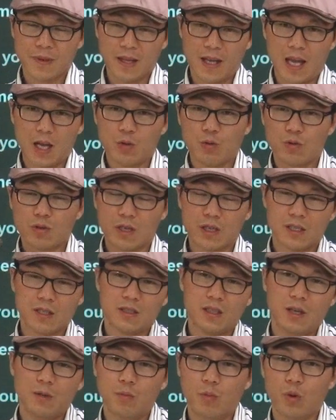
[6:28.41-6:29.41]
애국가를
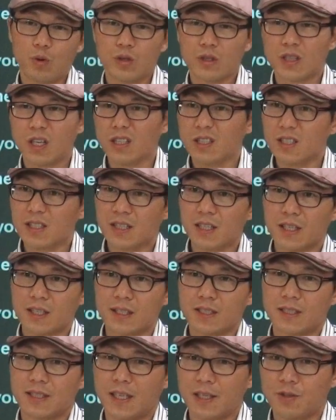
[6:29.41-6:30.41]
너 목이 터질
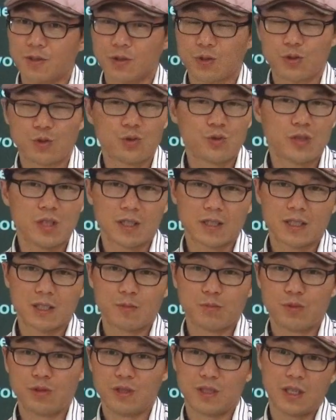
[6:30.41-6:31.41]
때까지 계속
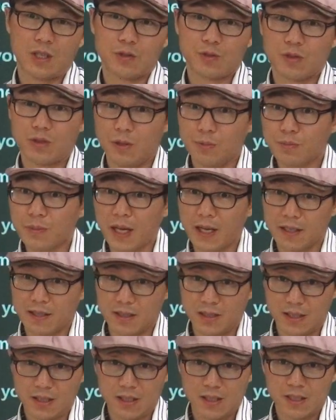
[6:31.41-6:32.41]
주구장창 부를 장소는 없다
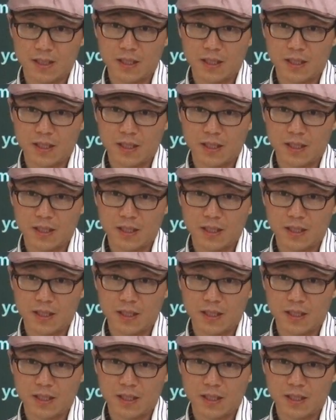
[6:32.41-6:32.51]
이거지.